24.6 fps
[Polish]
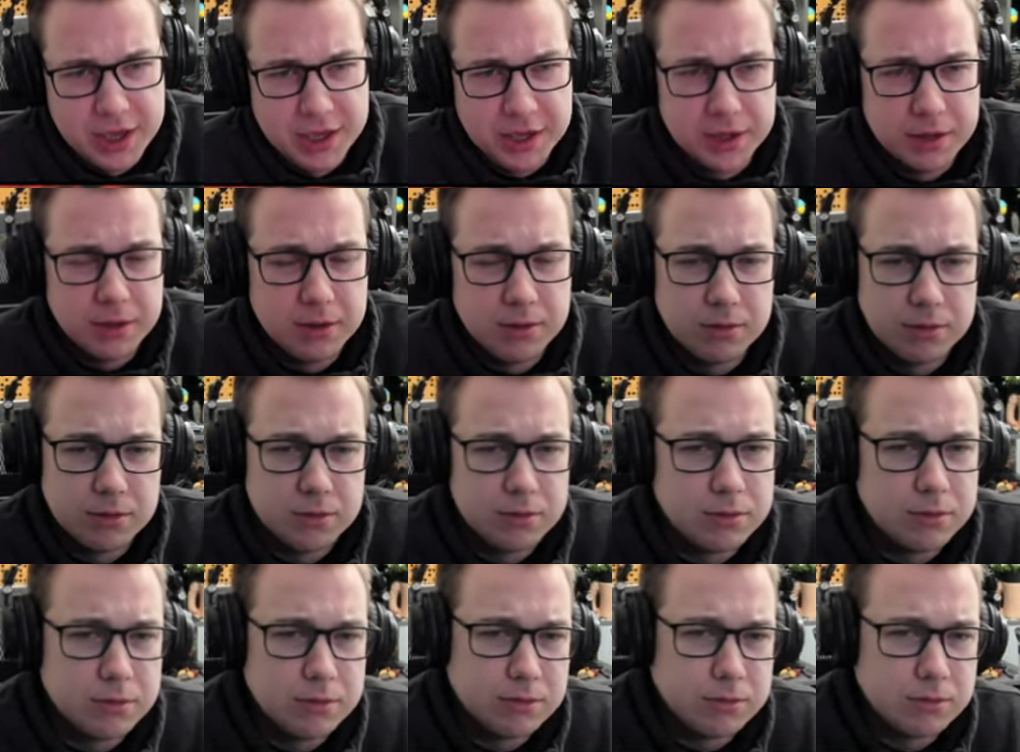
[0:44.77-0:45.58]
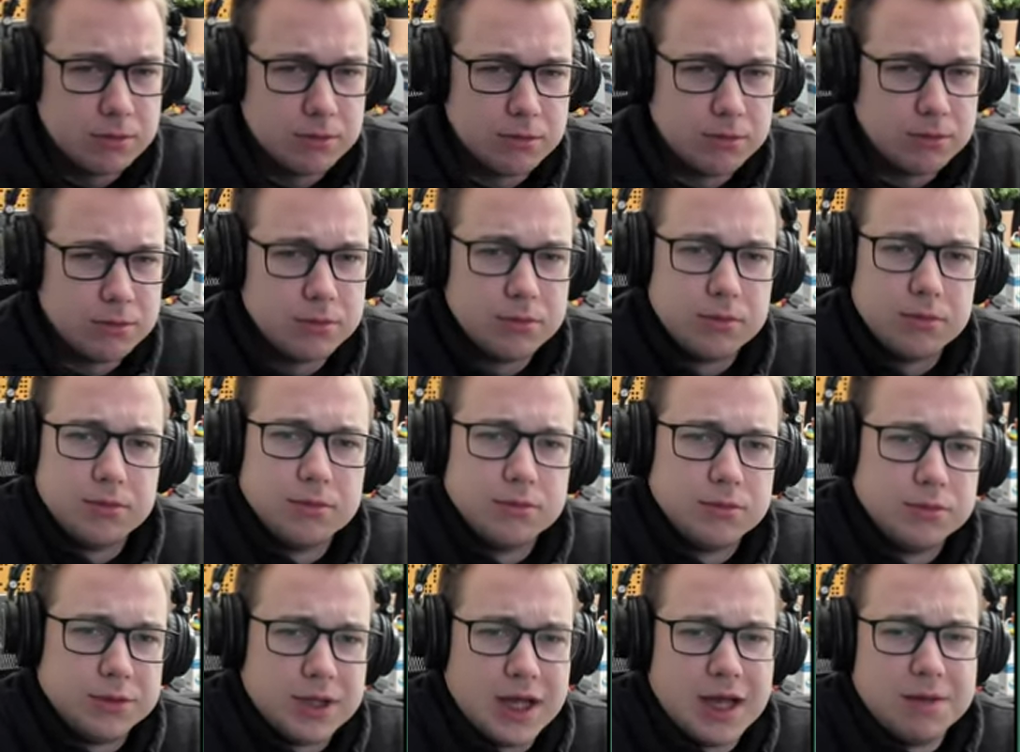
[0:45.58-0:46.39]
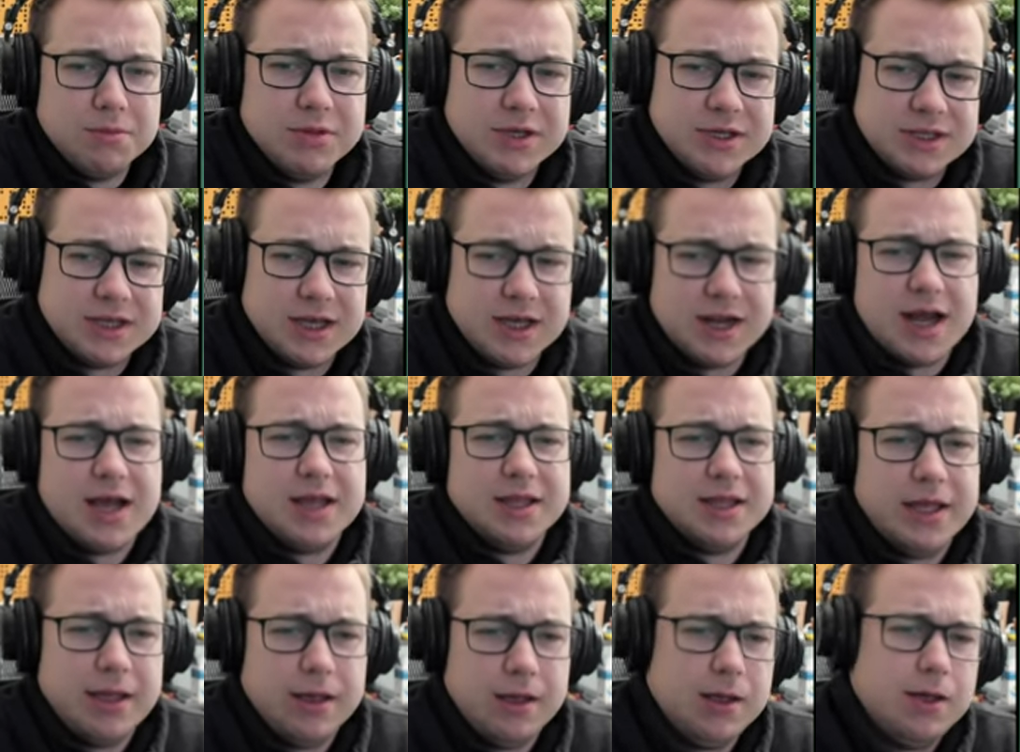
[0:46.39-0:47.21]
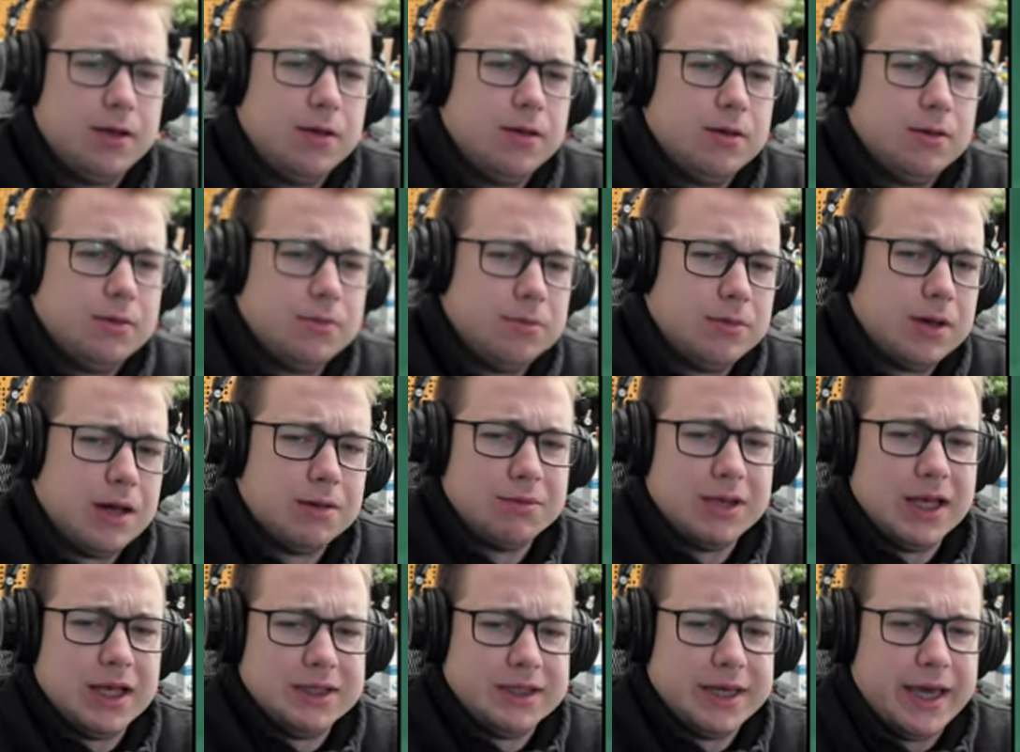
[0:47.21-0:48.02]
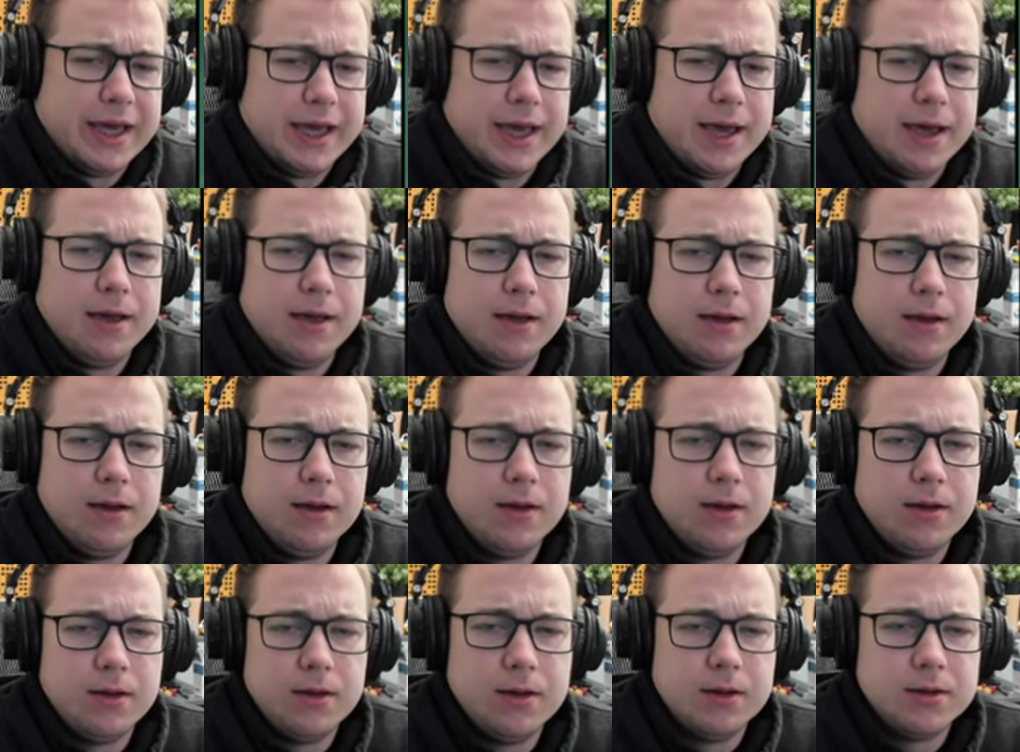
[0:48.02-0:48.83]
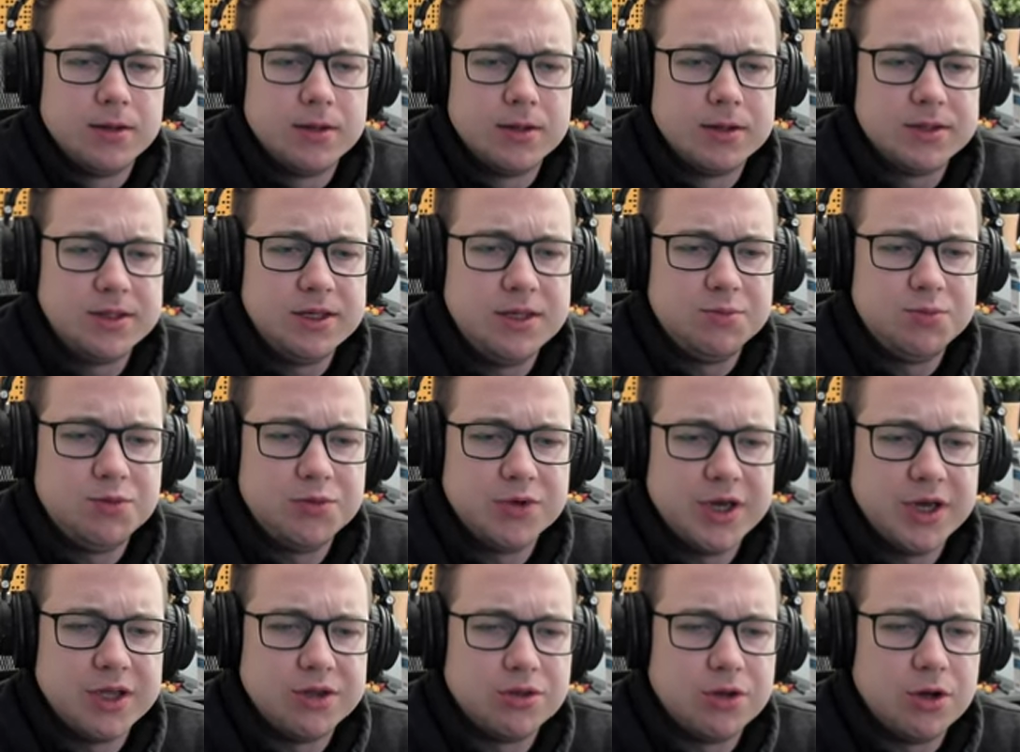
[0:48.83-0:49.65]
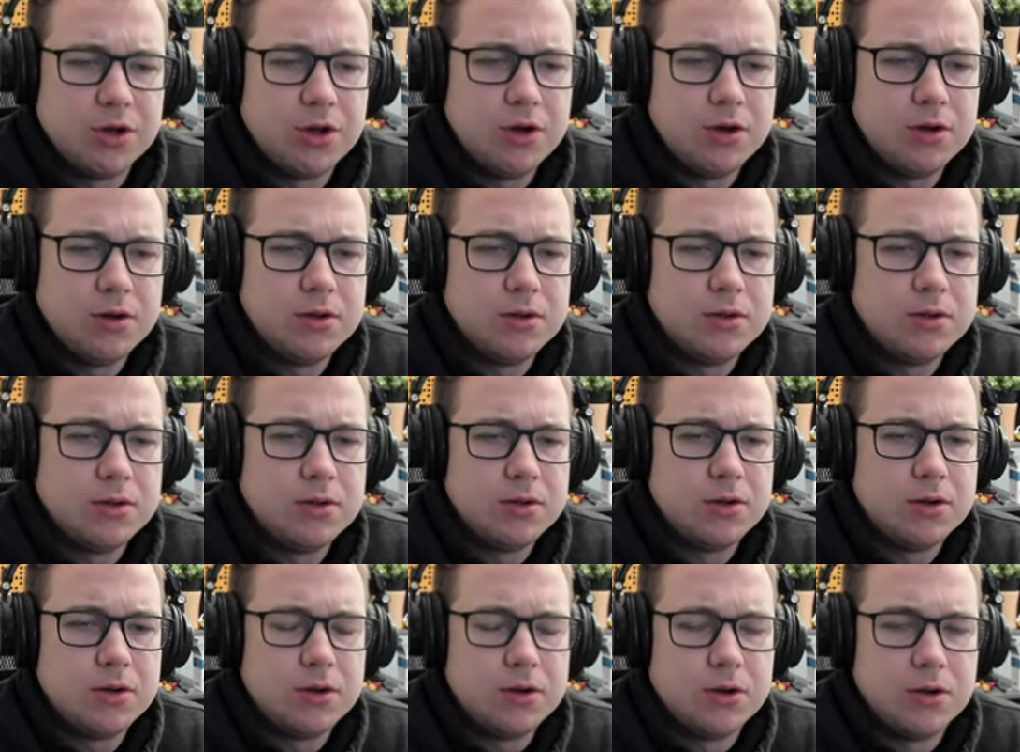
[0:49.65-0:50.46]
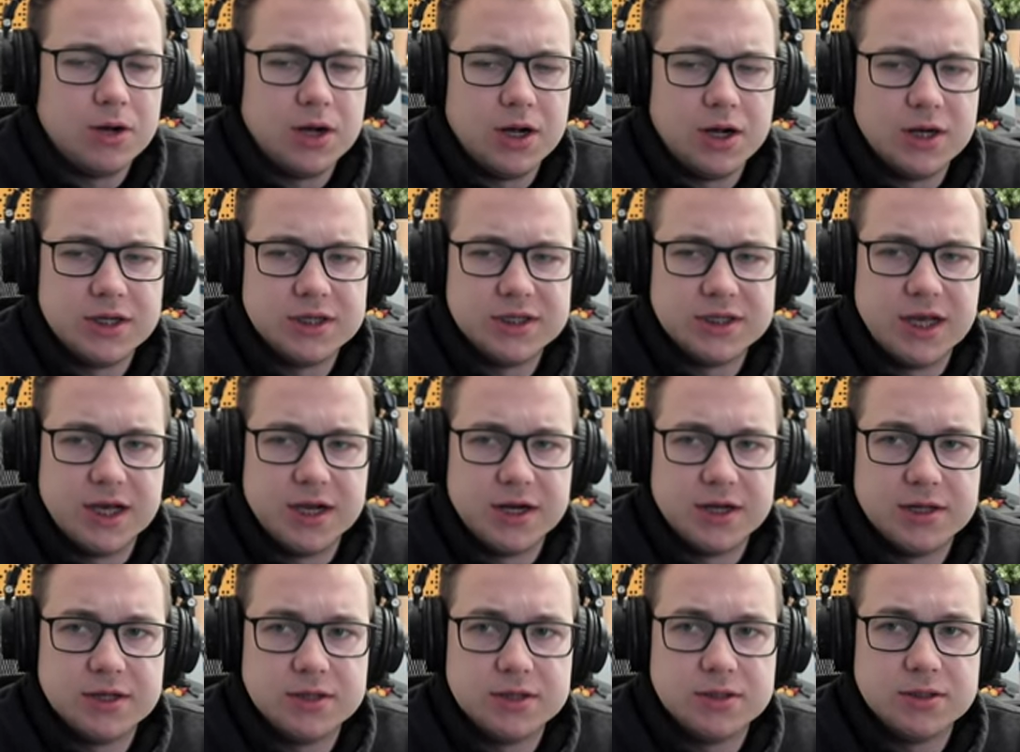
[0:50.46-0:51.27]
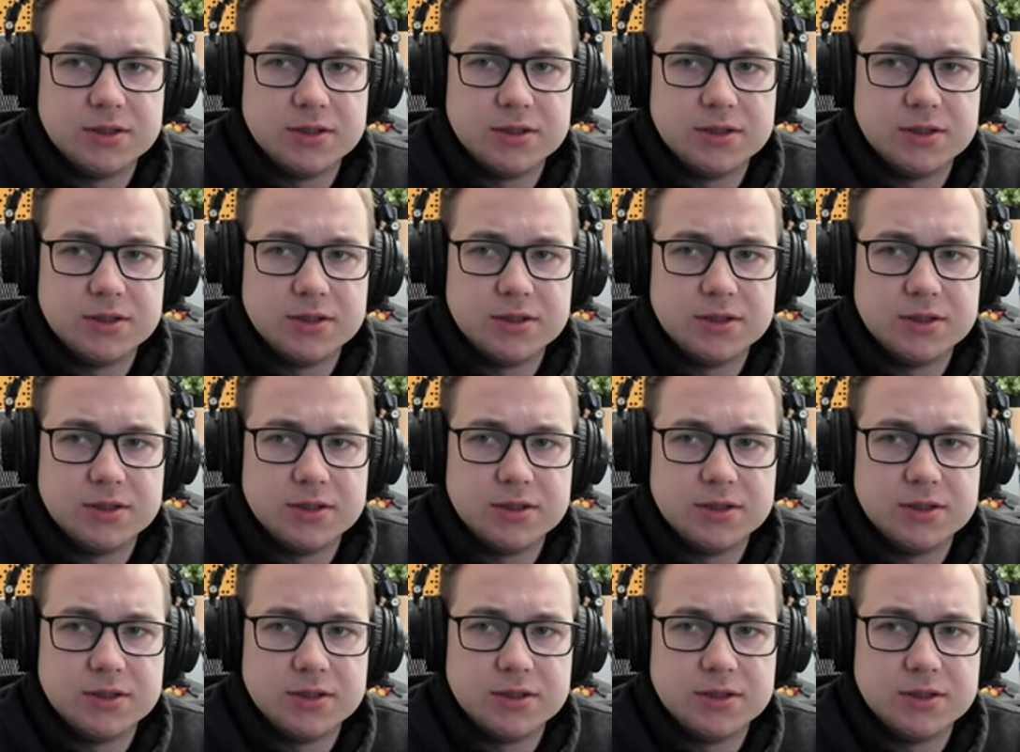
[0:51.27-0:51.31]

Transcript: okay. Damy se radę Mam nadzieję Skipuję to O, ale zaraz